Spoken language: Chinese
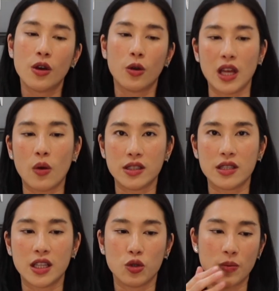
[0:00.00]
回到位置
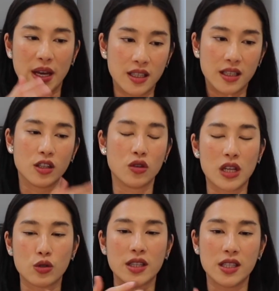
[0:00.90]
上呢，我就把一个一个东西
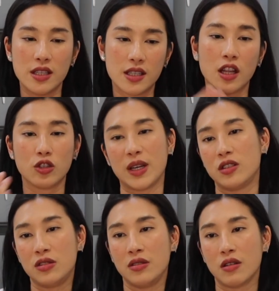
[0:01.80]
拿出来称一下，然后就把它
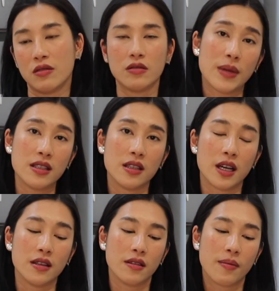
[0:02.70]
吃掉，蛮简
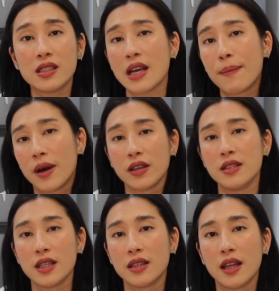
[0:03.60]
单的。吃汉堡也
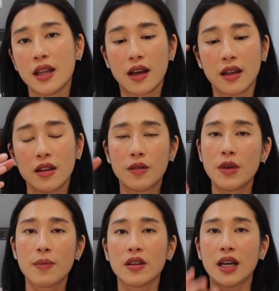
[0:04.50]
很简单啊，
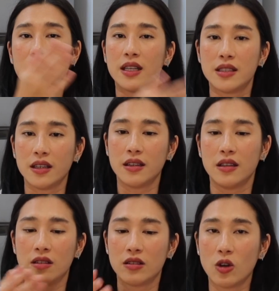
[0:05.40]
面包拿起来称，
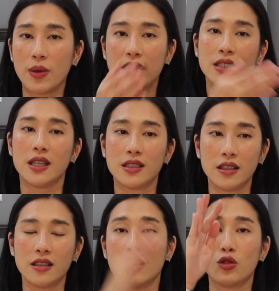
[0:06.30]
肉排拿起来称，
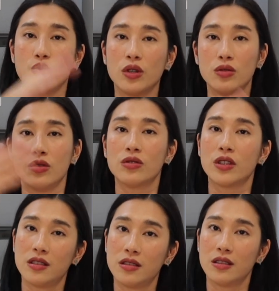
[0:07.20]
然后再煮回去就可
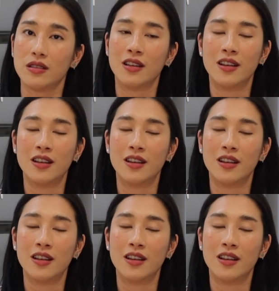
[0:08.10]
以吃了。